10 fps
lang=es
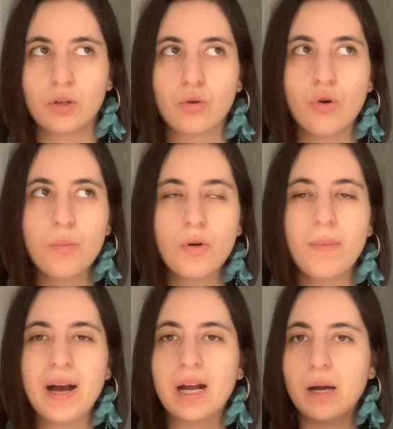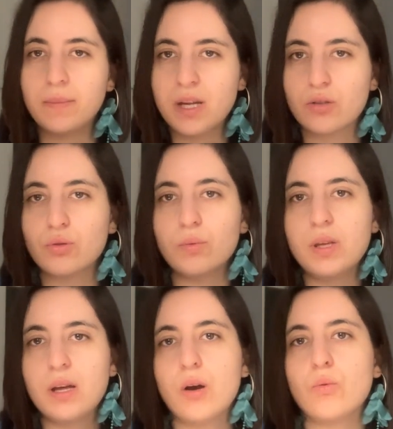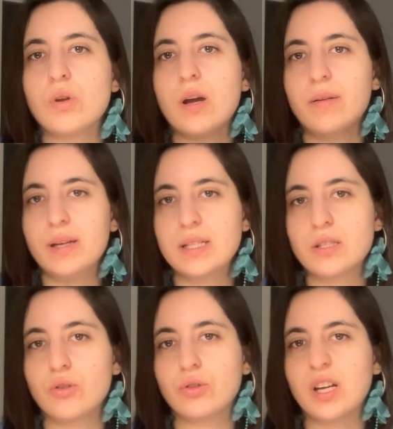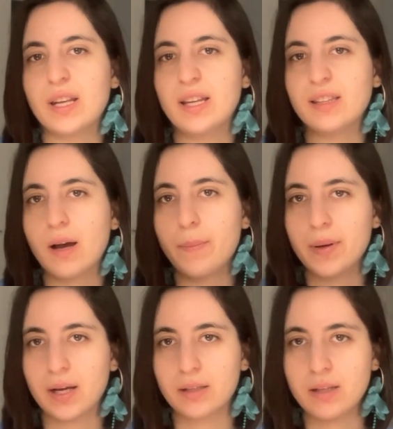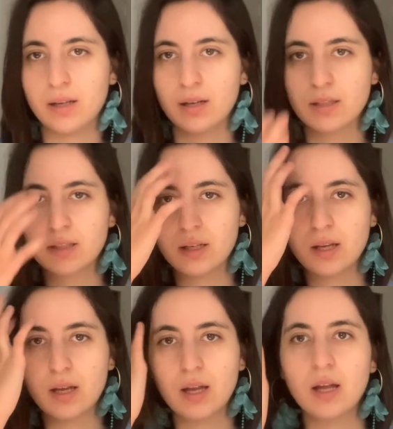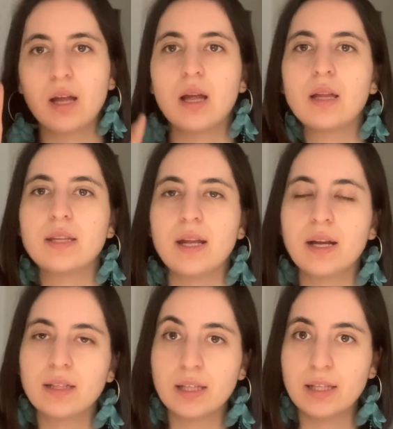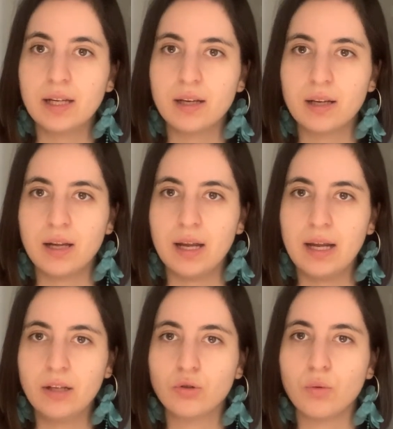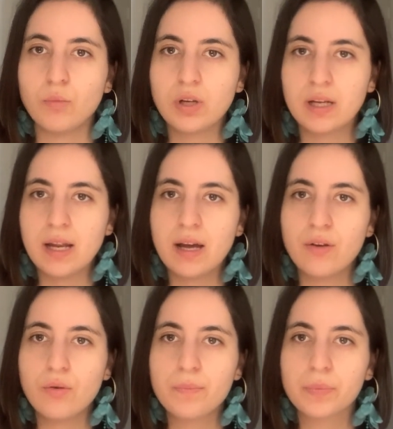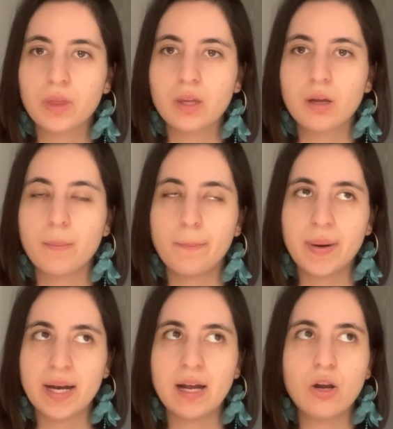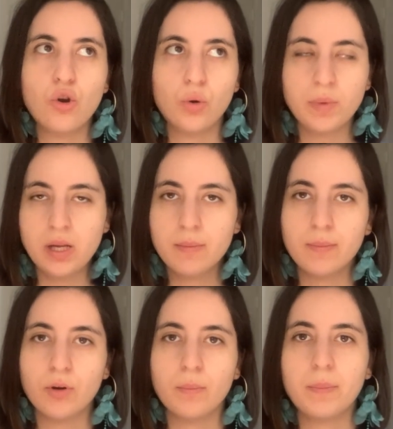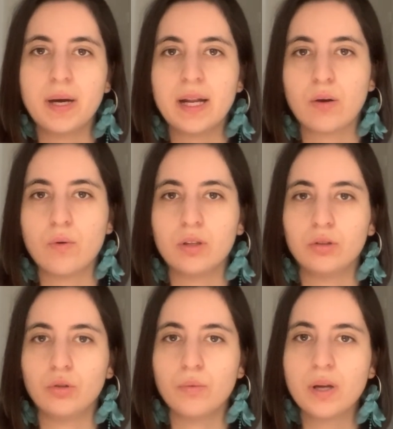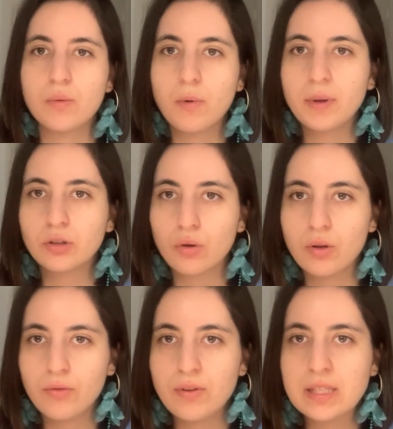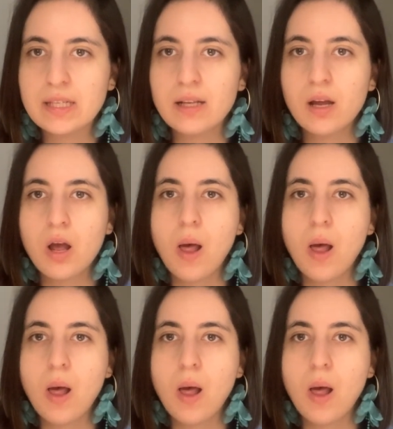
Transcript: ¿Cómo va a cambiar su vida una vez no tengan estas prácticas? Tienen que tener esto muy claro para lo mismo, para cuando venga un momento difícil